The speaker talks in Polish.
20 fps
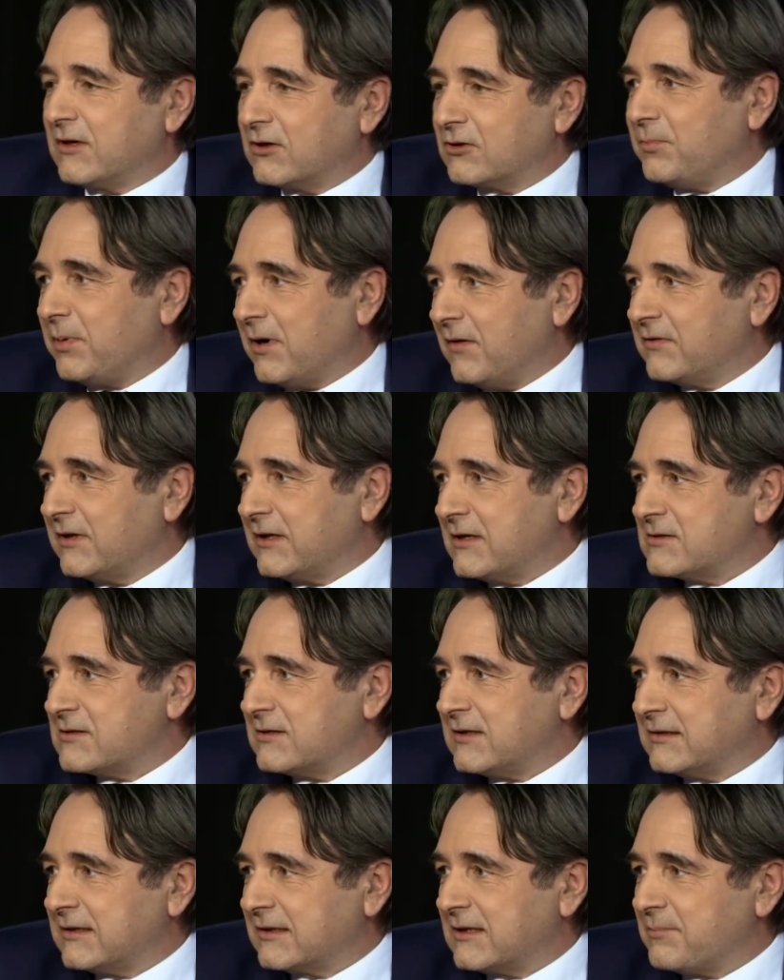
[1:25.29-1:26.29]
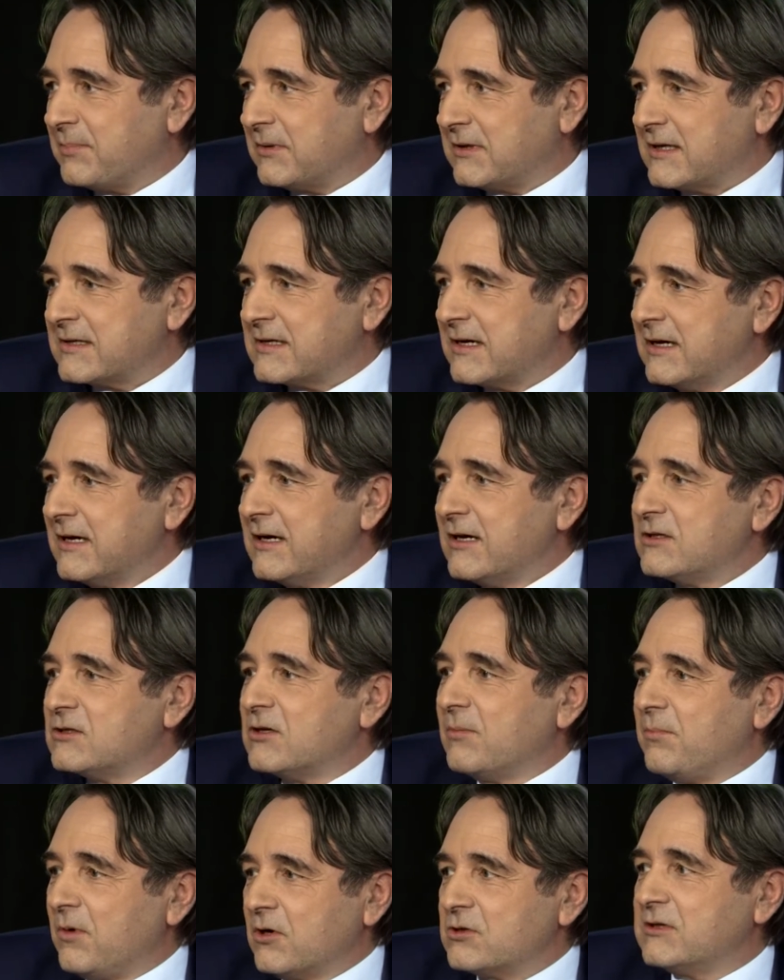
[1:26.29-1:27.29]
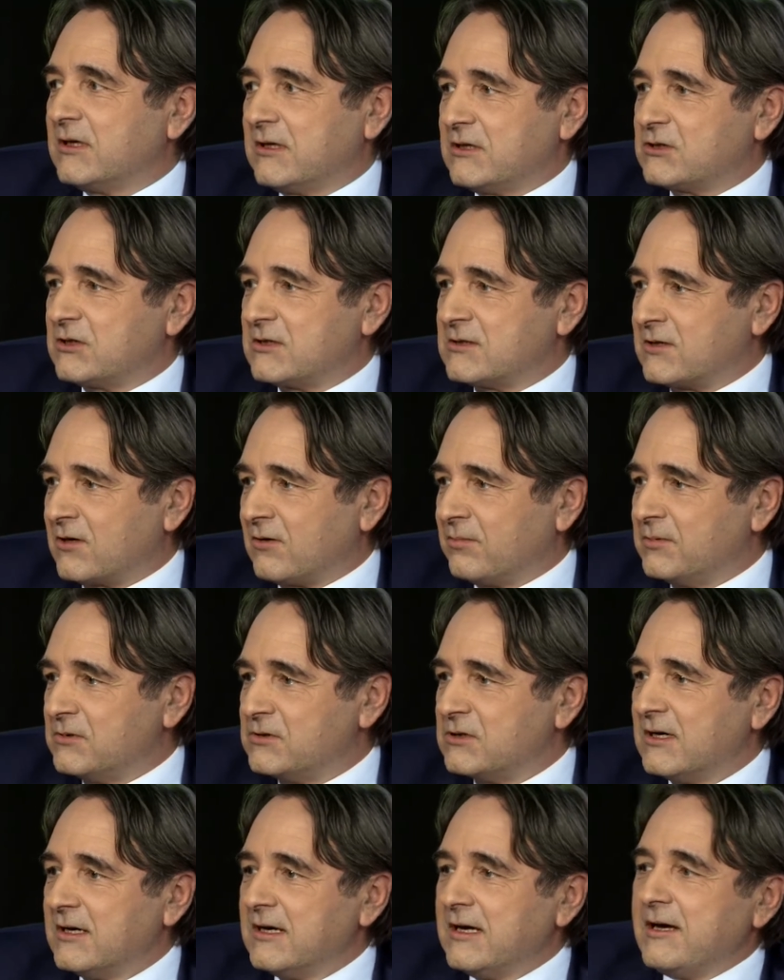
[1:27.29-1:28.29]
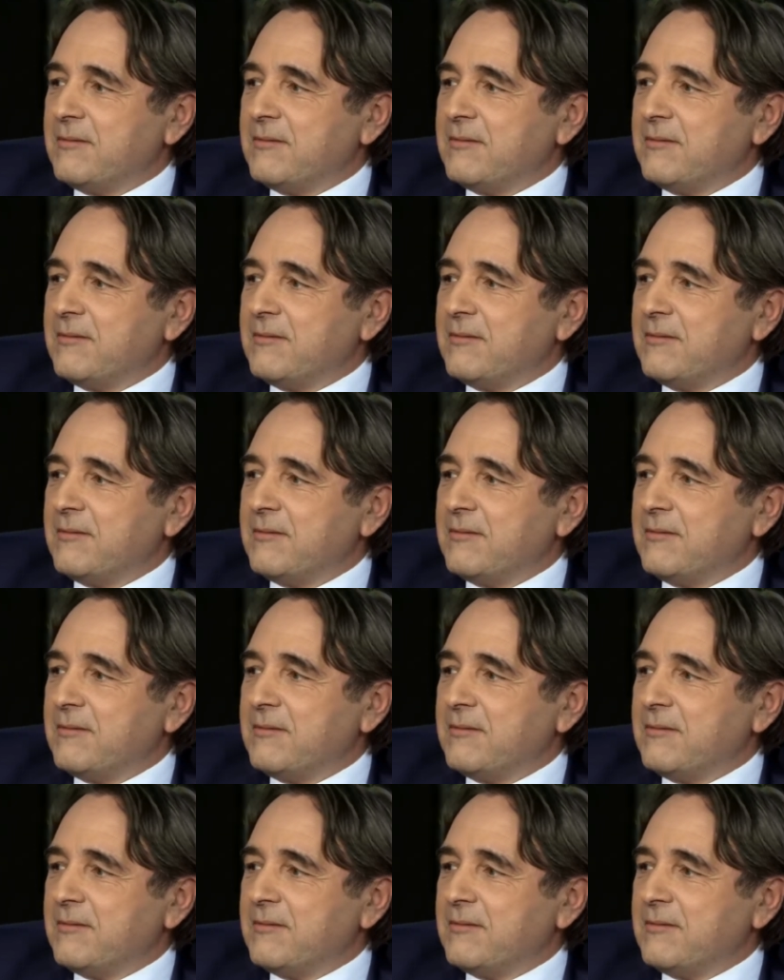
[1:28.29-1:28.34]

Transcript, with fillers: Ale odpowiadając na takie pytanie, co można jeszcze zrobić?